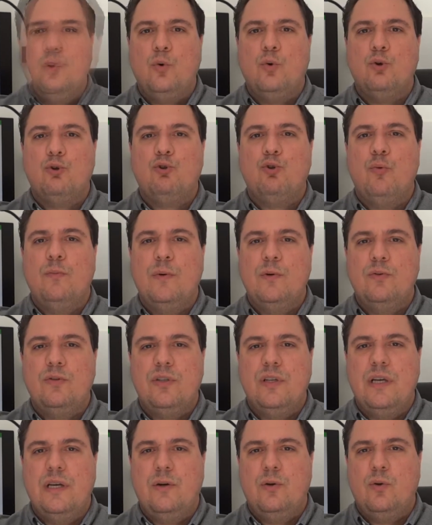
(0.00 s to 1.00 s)
costumam
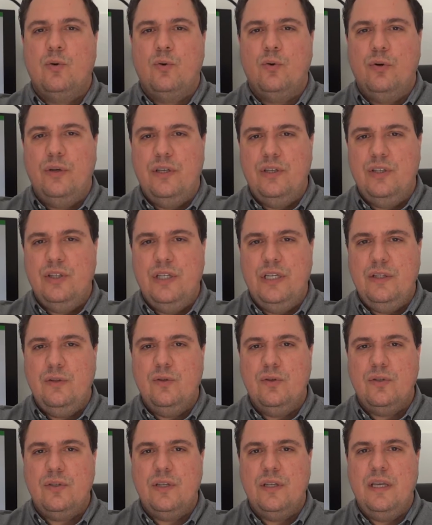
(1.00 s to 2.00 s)
ser
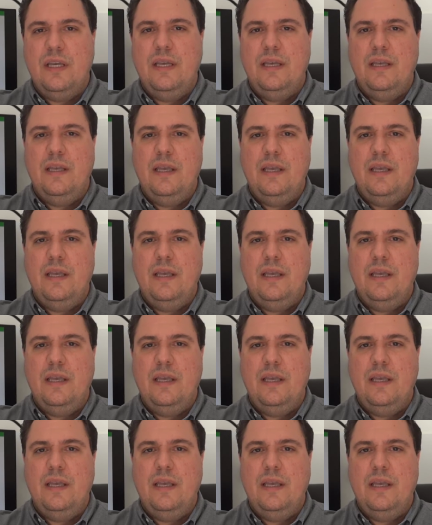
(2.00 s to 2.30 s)
corrigidos